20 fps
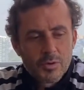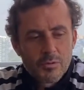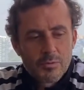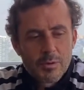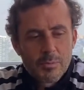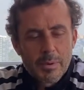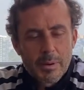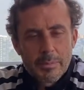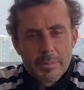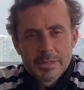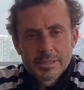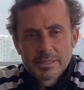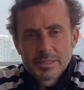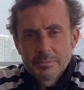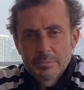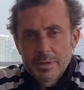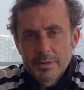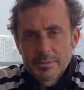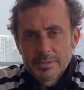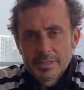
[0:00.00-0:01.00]
como papá
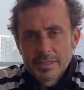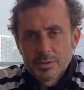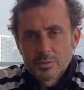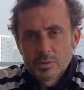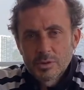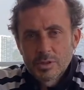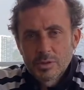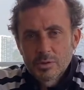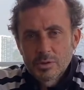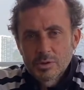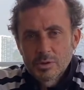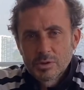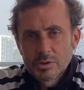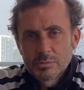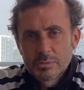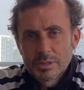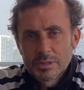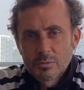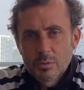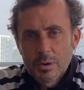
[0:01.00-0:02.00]
siempre ves a tus hijos los
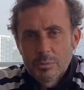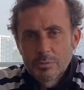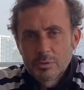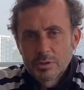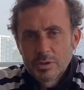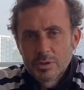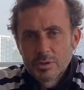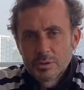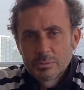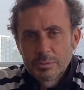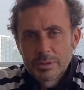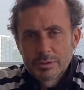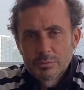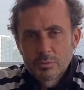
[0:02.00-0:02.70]
más guapos y los más